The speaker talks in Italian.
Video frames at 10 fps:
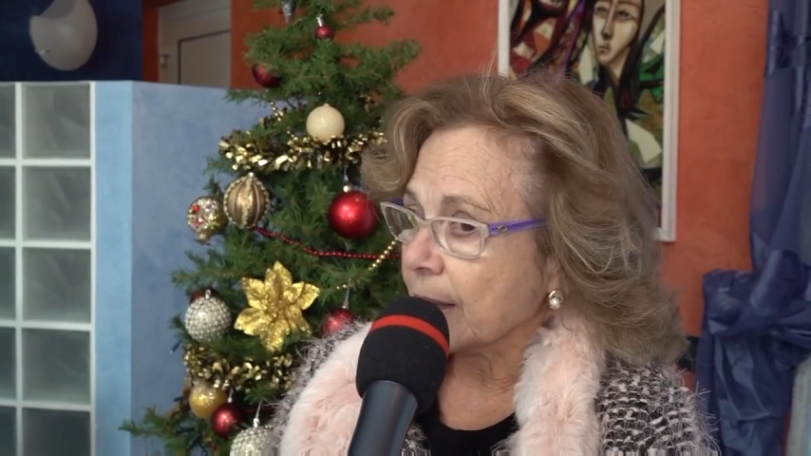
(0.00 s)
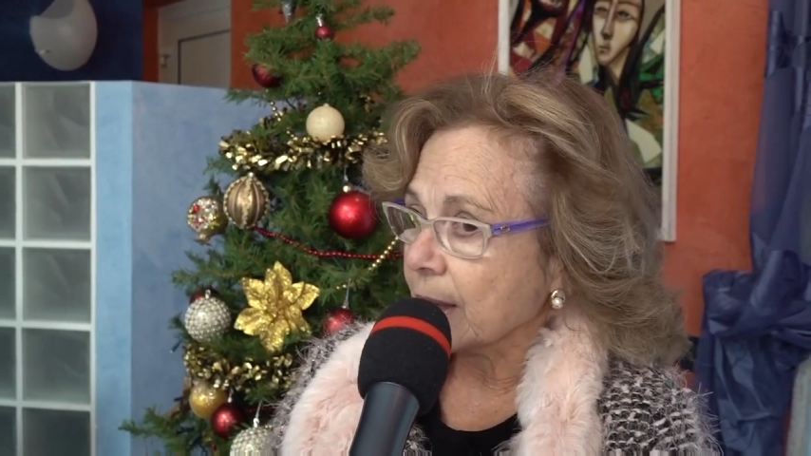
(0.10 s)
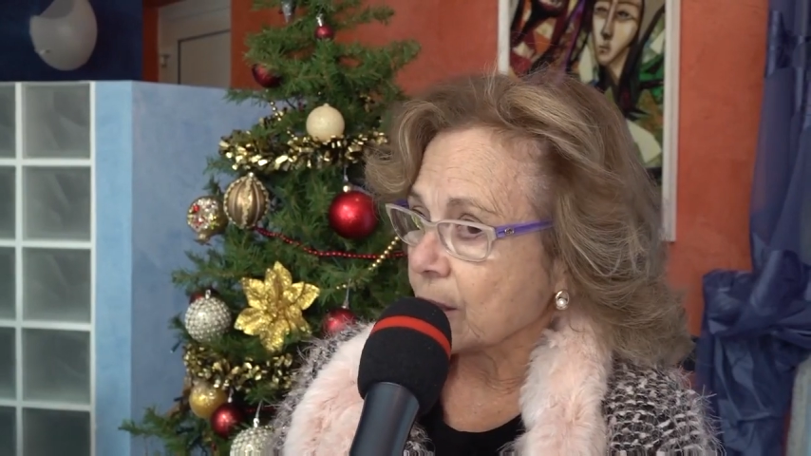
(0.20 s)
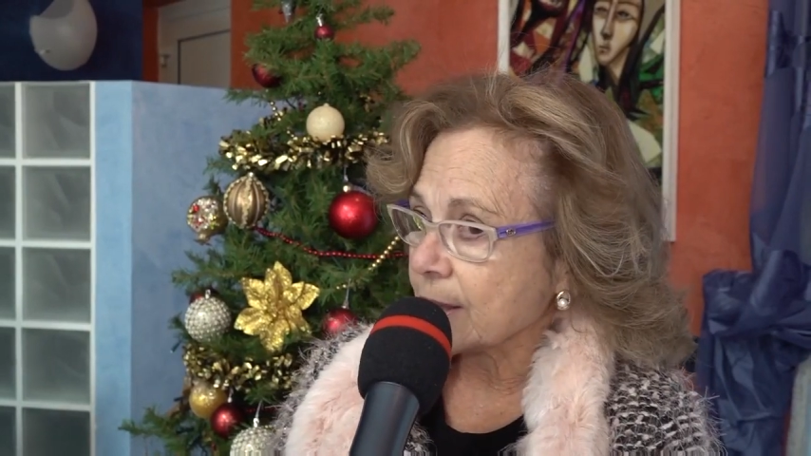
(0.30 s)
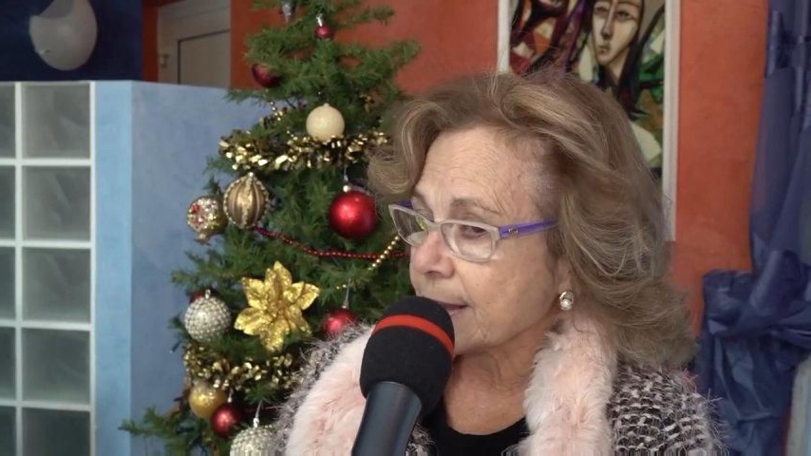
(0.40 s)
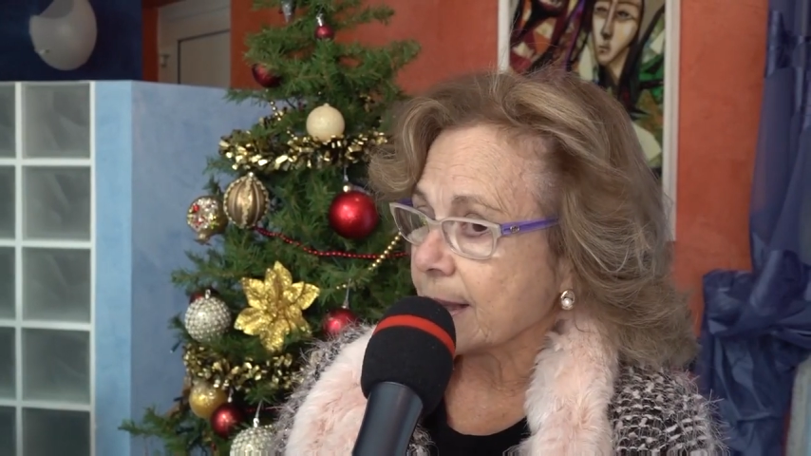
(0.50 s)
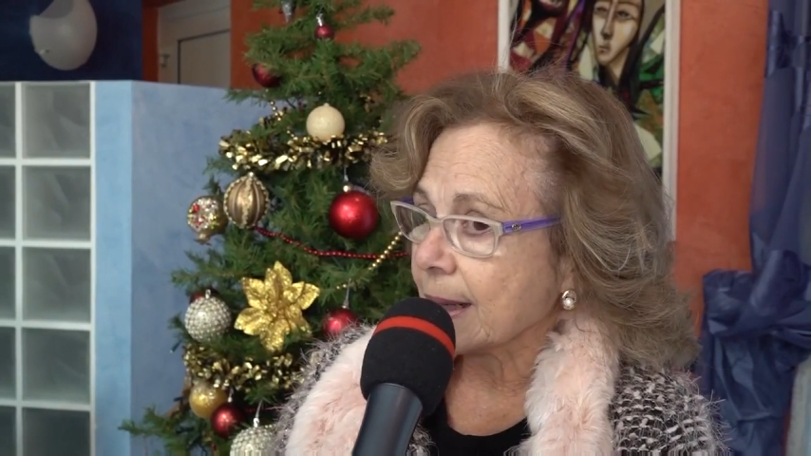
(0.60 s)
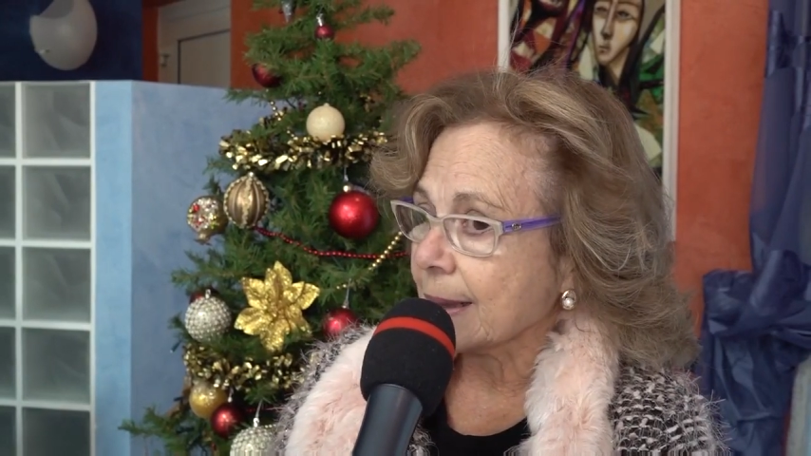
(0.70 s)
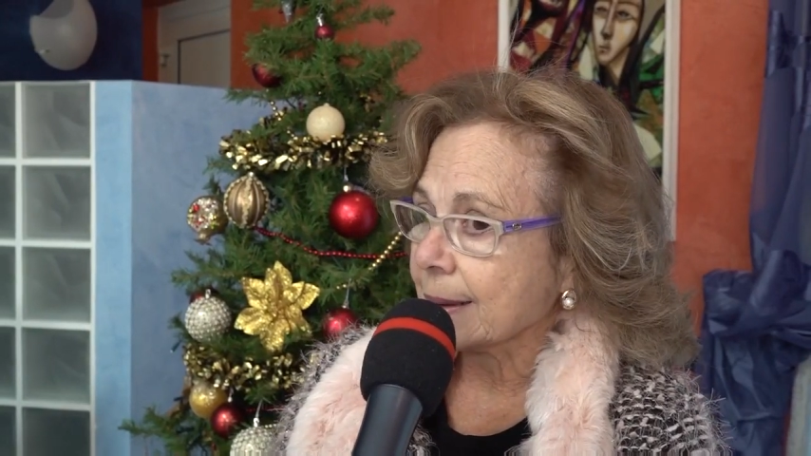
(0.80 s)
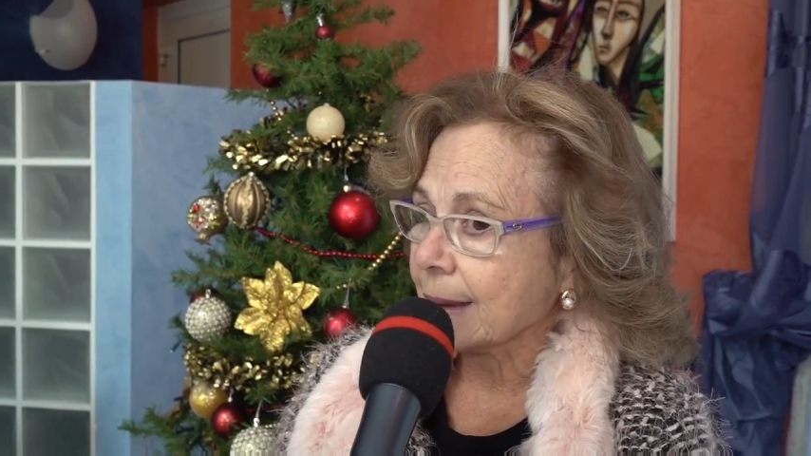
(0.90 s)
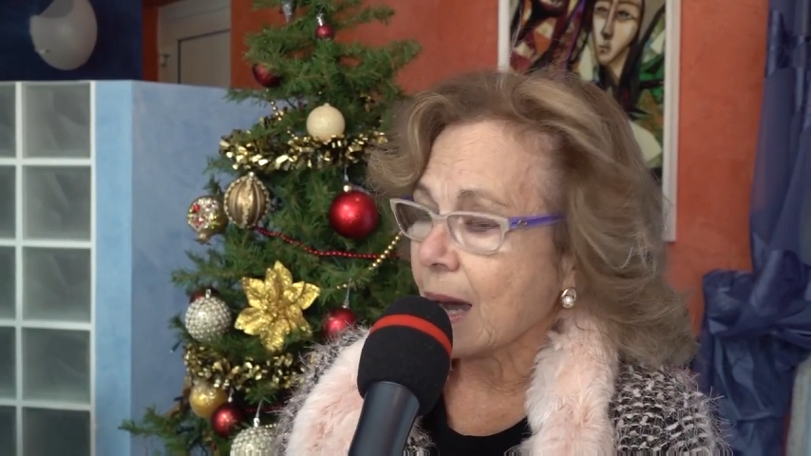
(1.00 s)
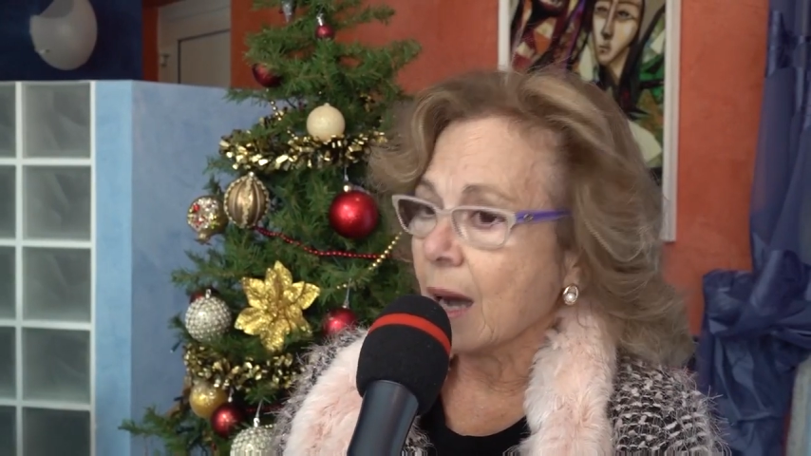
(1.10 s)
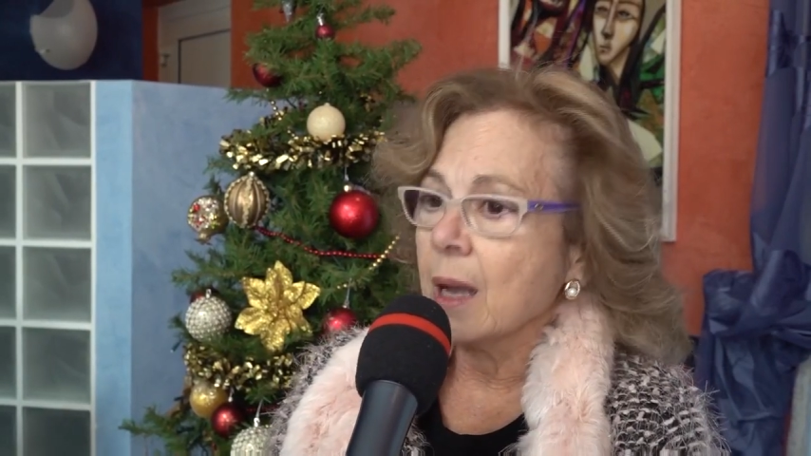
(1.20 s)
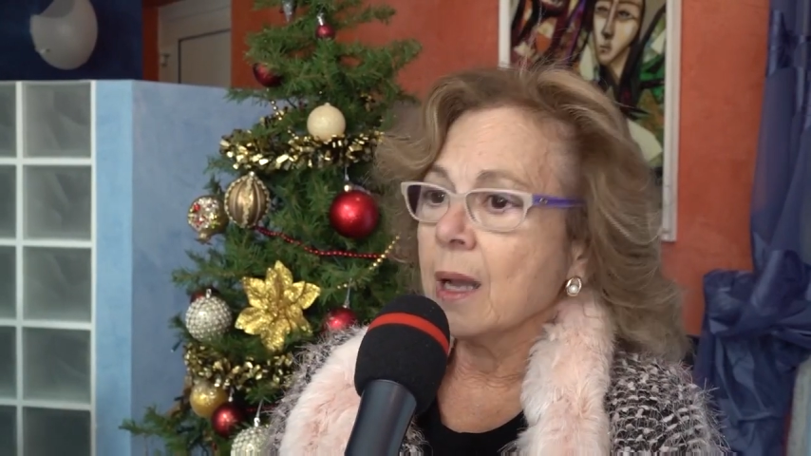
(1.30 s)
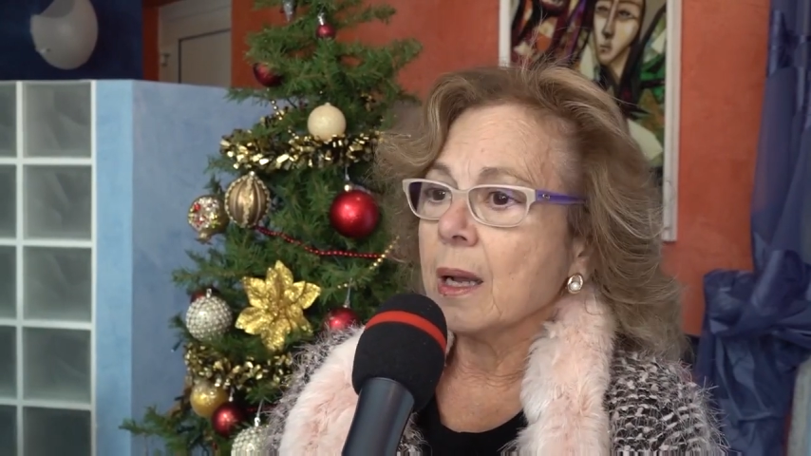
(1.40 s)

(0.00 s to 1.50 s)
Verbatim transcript: nella nostra realtà,